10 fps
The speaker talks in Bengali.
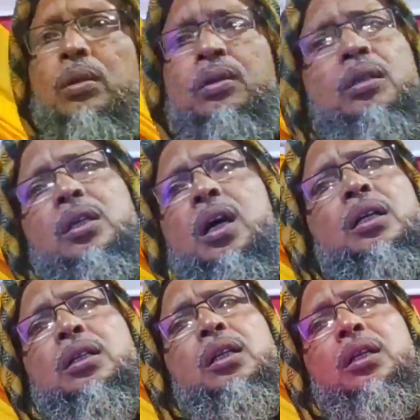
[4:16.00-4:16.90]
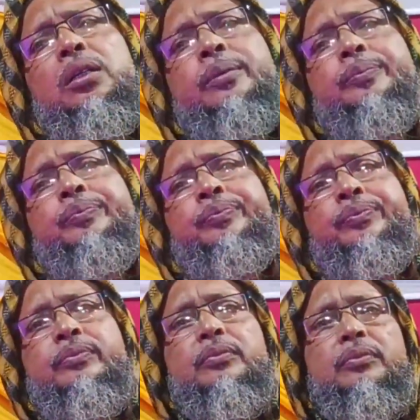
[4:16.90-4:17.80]
বলছি সে আসেনি
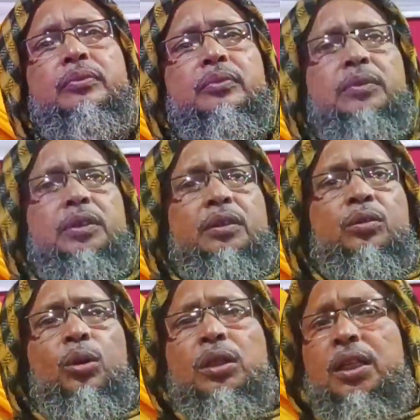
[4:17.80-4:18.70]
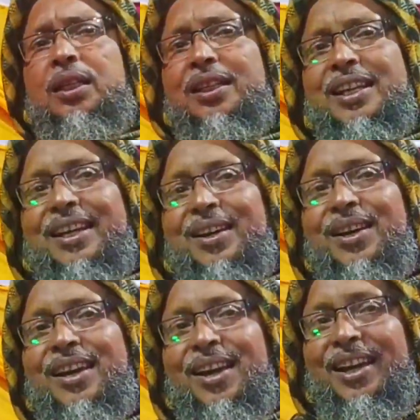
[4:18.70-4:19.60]
তোর
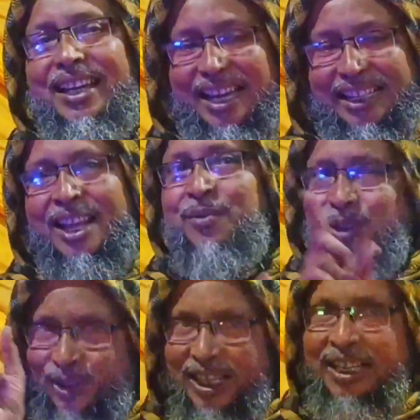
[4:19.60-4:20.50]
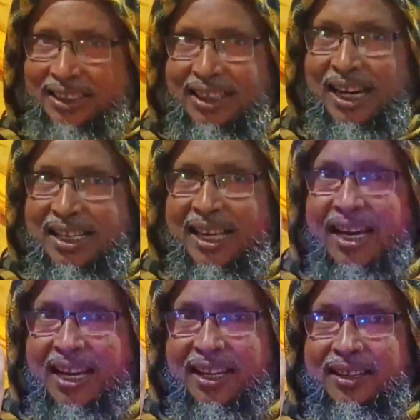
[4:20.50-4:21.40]
এদের মতো দেখতি সেই
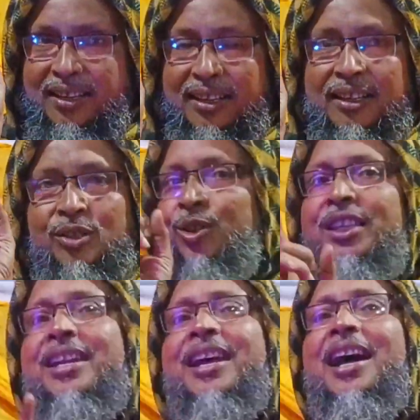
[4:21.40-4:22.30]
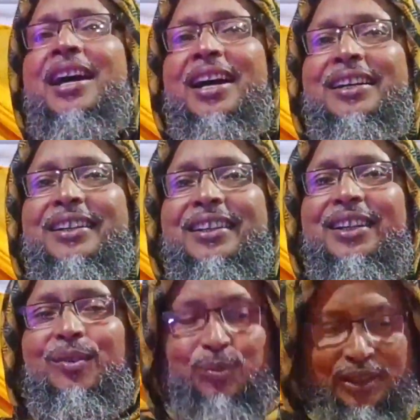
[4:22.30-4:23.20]
ছেলে বলতে না
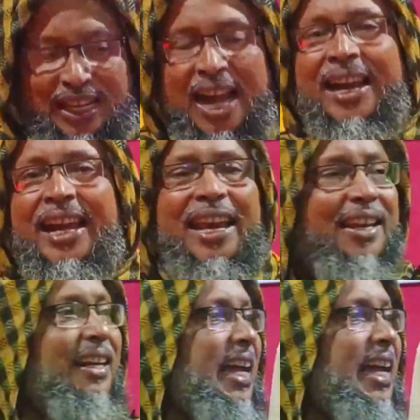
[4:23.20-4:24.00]
বলতে আনেন